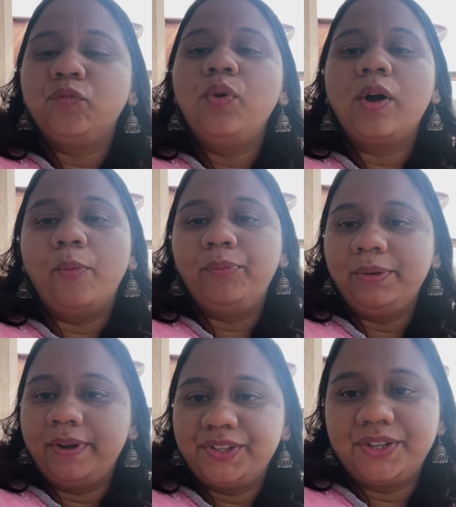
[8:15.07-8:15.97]
वो
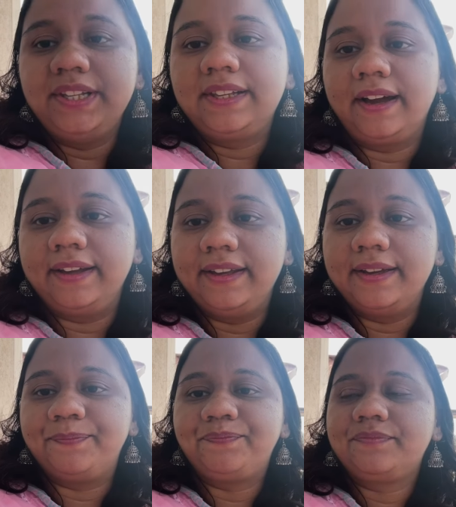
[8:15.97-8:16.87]
कॉम्प्लीमेंट्री था
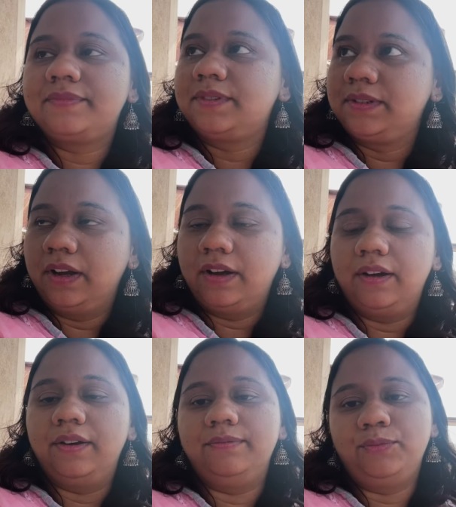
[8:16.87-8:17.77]
ये
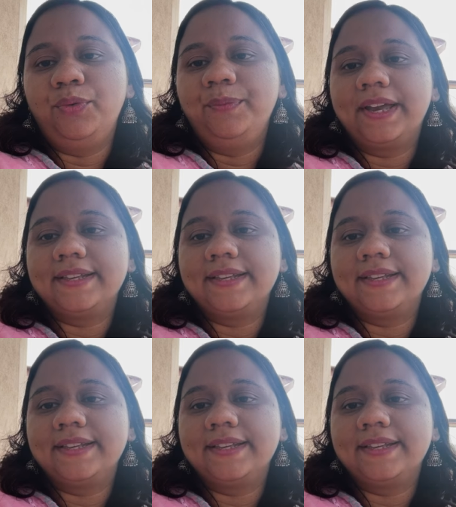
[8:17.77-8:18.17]
रूम uh,